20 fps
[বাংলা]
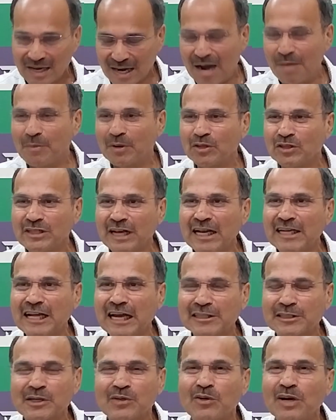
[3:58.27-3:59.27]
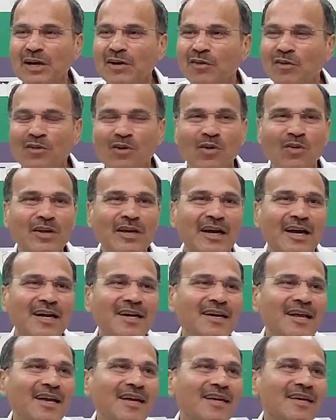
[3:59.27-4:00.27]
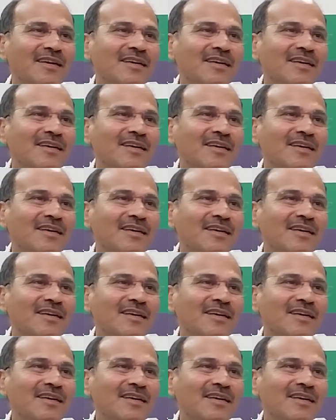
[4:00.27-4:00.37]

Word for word: আমরা তো চ্যালেঞ্জ অ্যাকসেপ্ট করে লড়ি এখানটাই